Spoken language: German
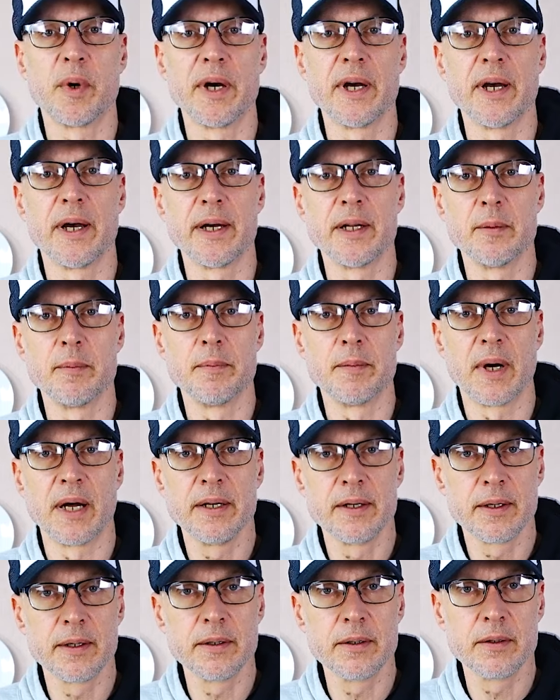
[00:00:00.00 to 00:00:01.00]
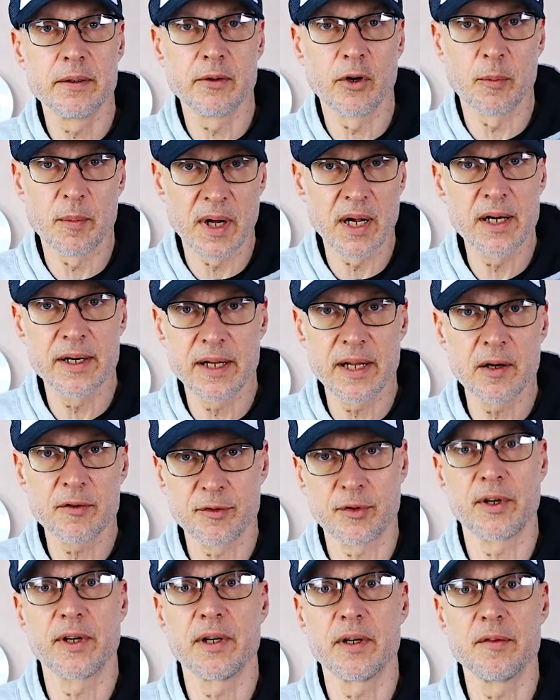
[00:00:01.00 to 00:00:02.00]
bei einem anderen normalen
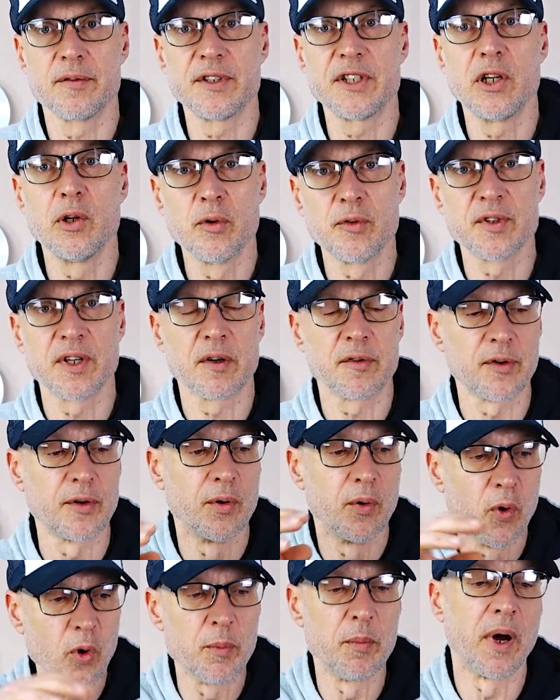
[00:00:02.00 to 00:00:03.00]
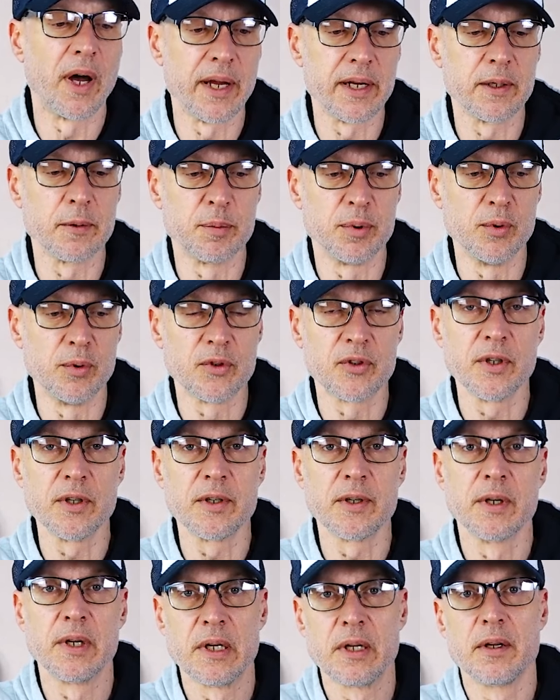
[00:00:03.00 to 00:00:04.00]
Airfryer wird die Luft ja von oben reingepustet.